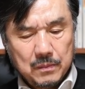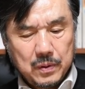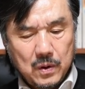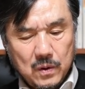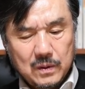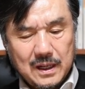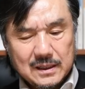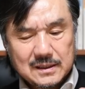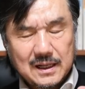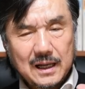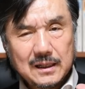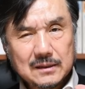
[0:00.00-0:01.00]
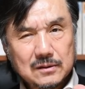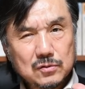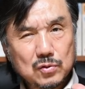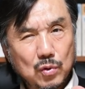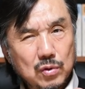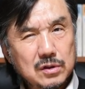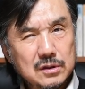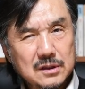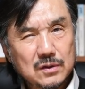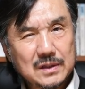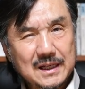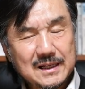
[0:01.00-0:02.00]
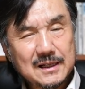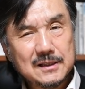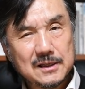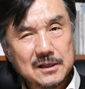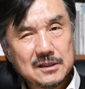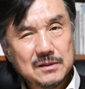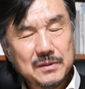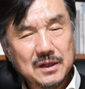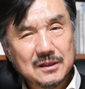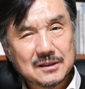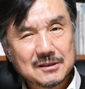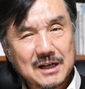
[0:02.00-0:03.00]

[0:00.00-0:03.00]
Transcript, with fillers: 표현하지 않아도 좋을 것이라고 생각되어지면